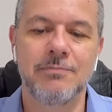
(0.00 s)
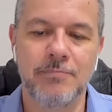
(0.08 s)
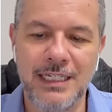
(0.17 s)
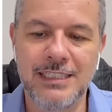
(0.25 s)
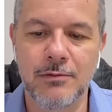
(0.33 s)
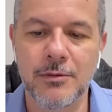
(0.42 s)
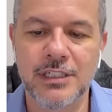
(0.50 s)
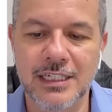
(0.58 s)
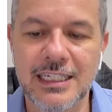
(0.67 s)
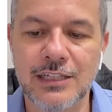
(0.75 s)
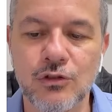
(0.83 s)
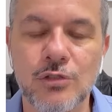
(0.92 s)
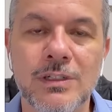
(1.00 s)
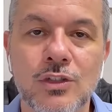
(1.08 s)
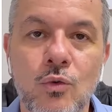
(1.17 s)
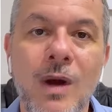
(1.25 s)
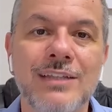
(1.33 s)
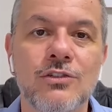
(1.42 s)
principalmente aqui nas últimas
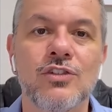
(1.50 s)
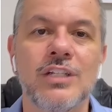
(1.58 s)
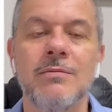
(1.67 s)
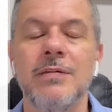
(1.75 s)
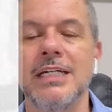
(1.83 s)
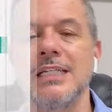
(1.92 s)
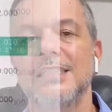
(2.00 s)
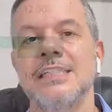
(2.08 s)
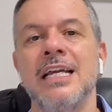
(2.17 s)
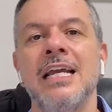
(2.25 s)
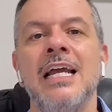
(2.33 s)
quatro semanas,